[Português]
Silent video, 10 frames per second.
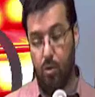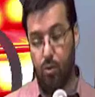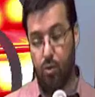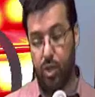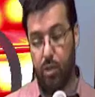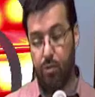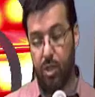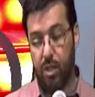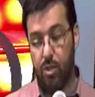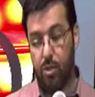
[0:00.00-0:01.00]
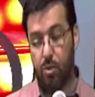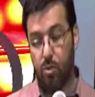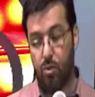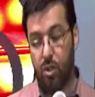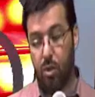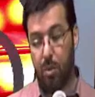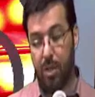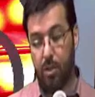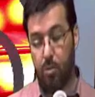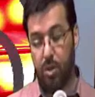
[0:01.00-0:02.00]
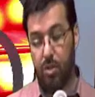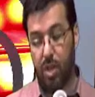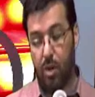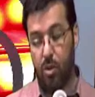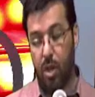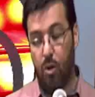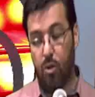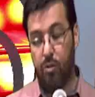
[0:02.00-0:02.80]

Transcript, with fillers: O sujeito foi detido e conduzido ao plantão policial,